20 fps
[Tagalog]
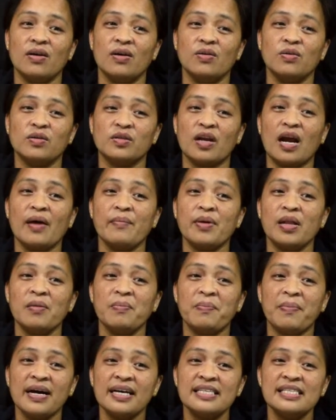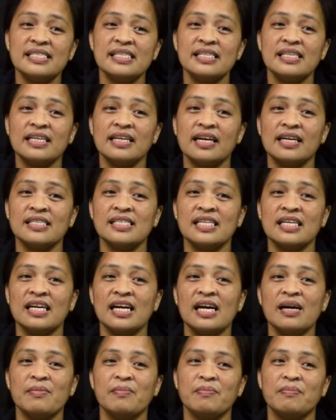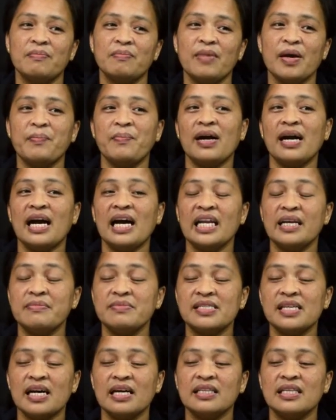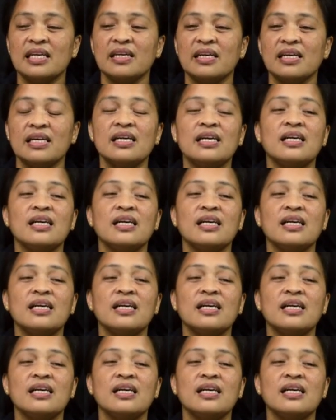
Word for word: o travel pass kasi nga may panganib sa ating